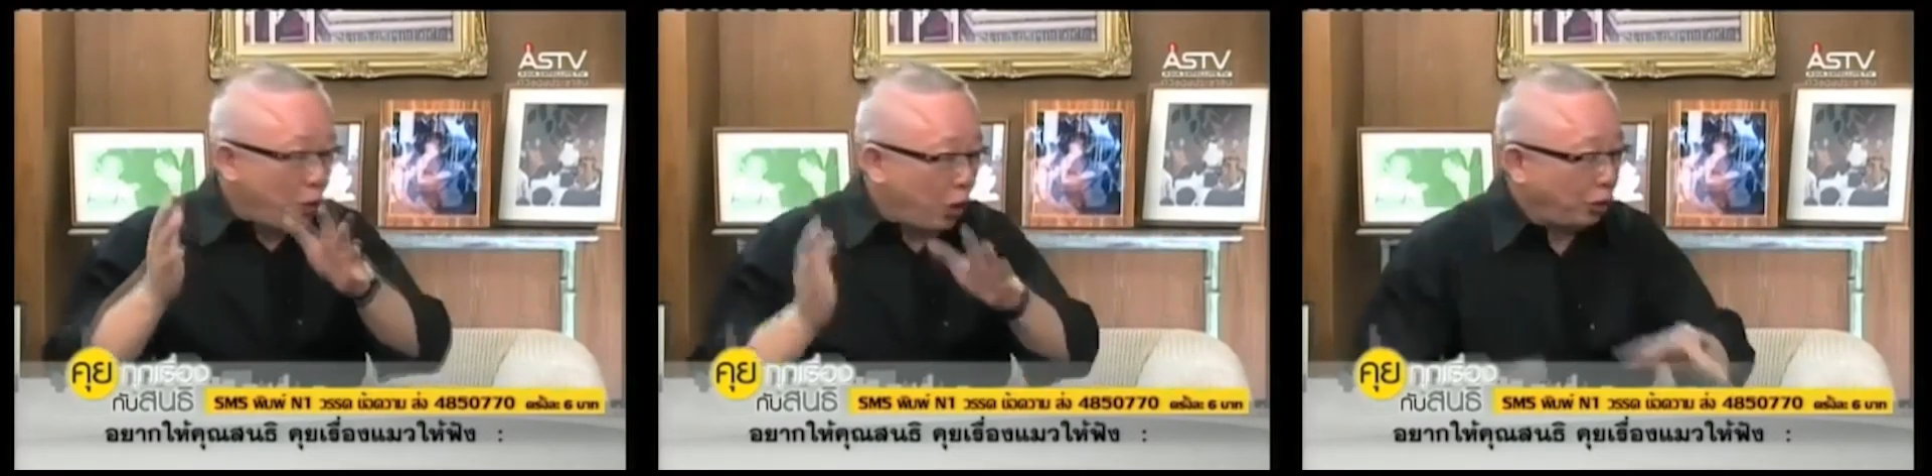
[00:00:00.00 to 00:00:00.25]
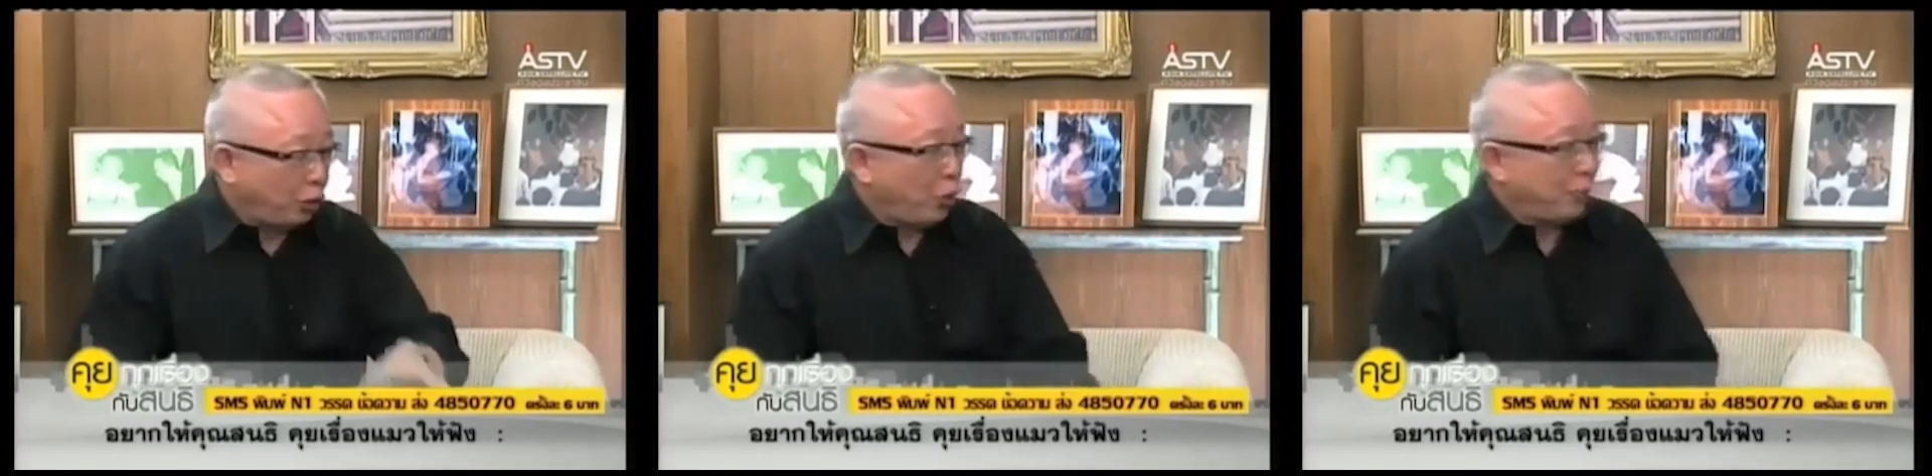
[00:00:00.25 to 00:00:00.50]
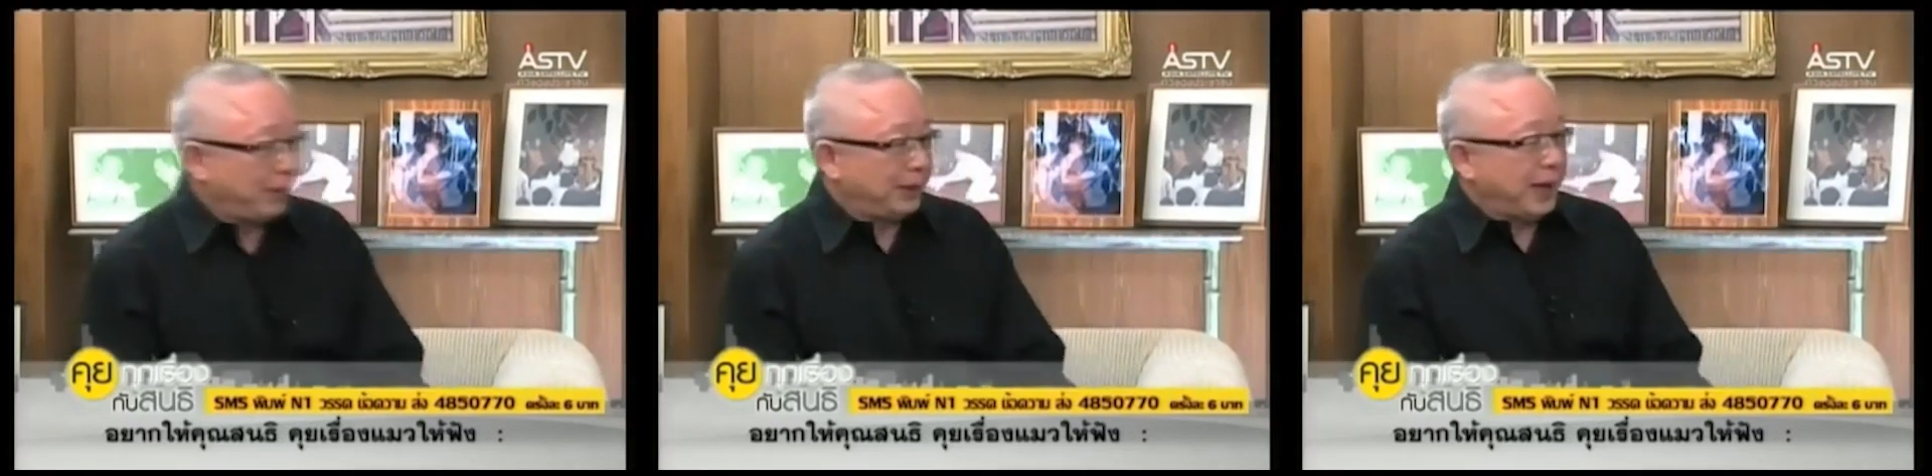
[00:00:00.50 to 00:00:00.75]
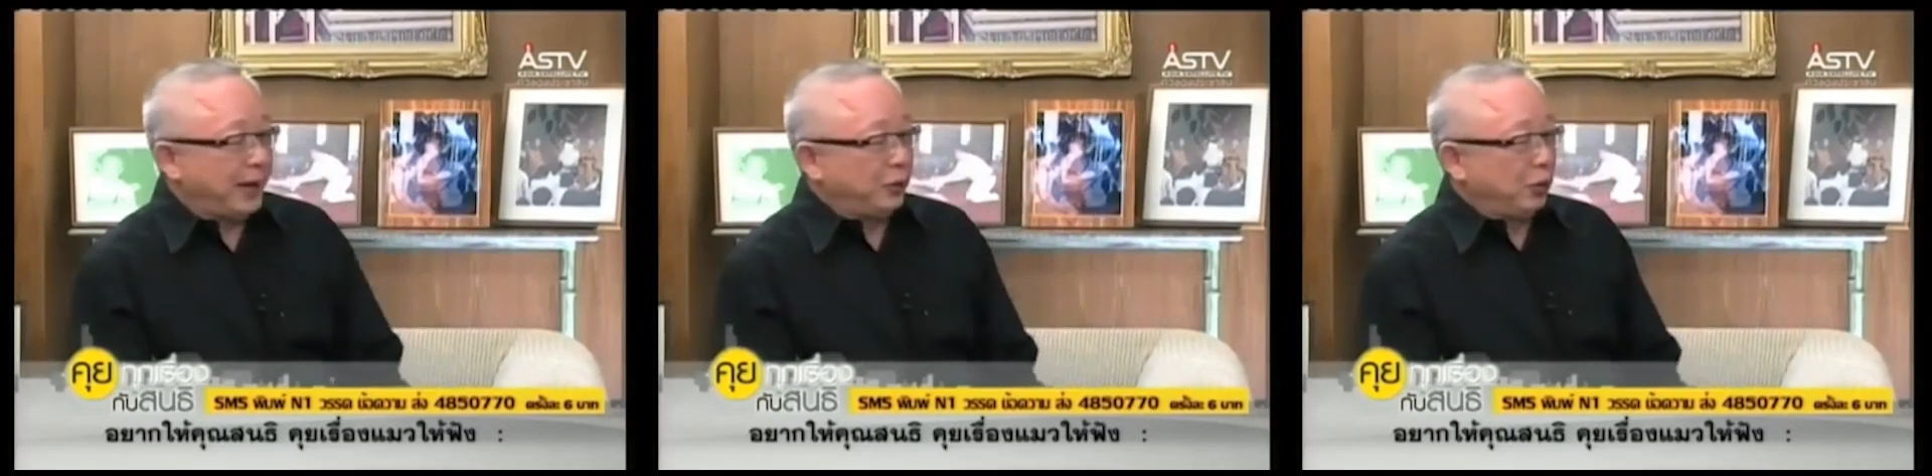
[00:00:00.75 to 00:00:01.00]
คุณขอโทษ
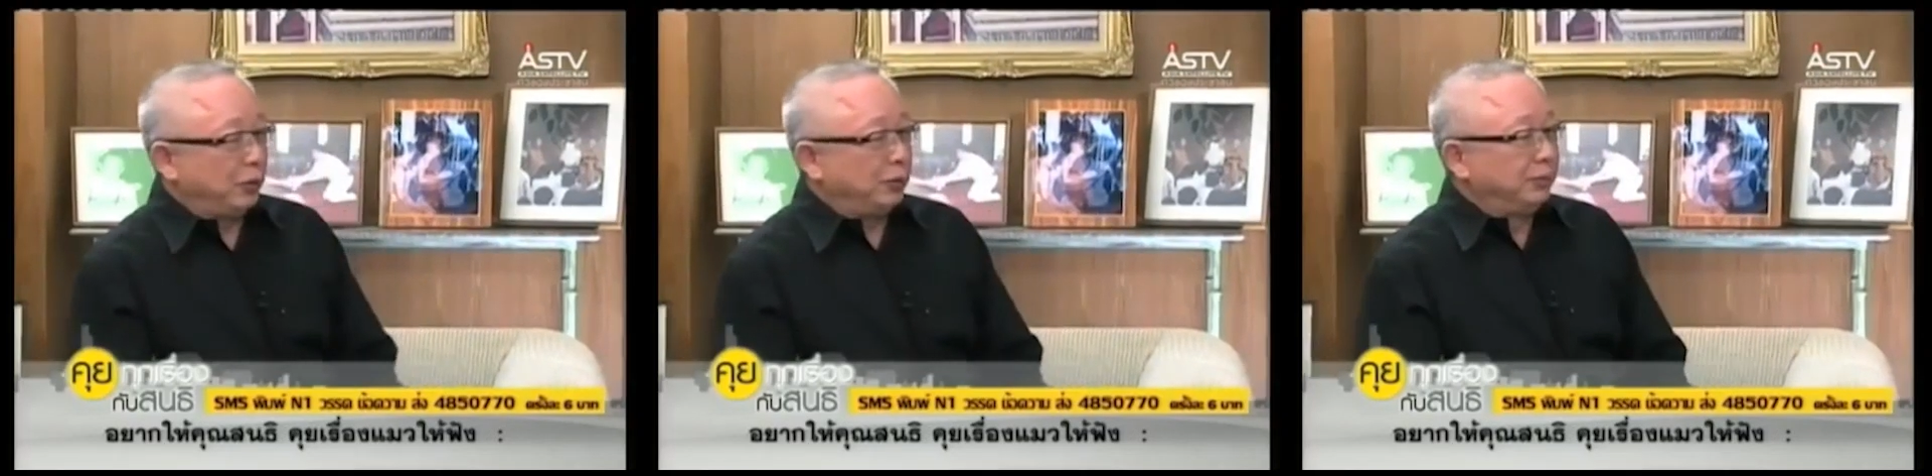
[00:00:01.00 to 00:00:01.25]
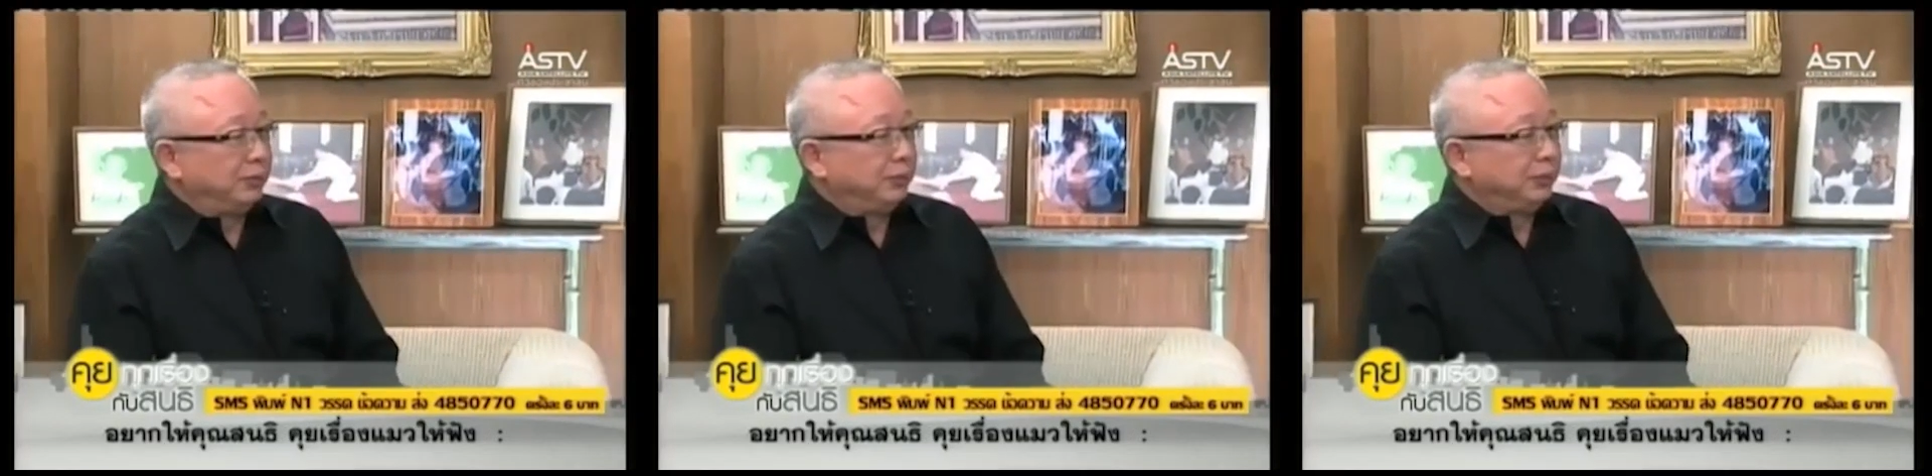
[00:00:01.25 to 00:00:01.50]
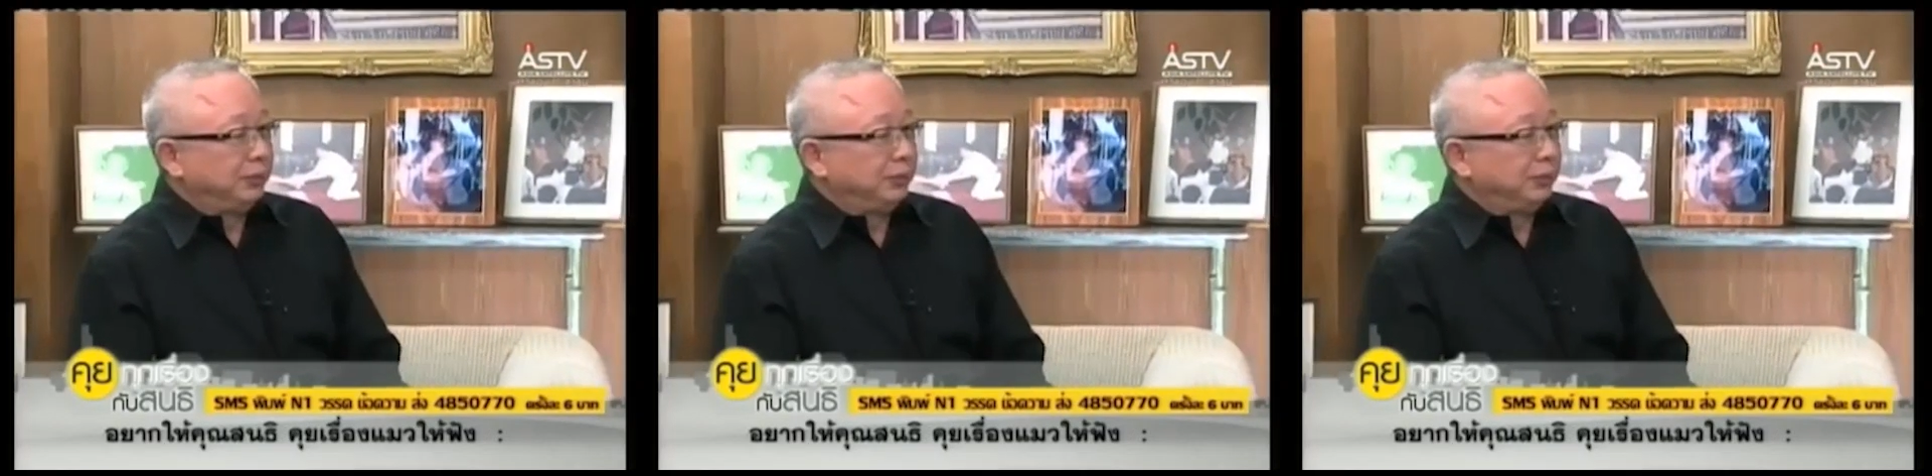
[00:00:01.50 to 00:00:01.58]
ประชาชน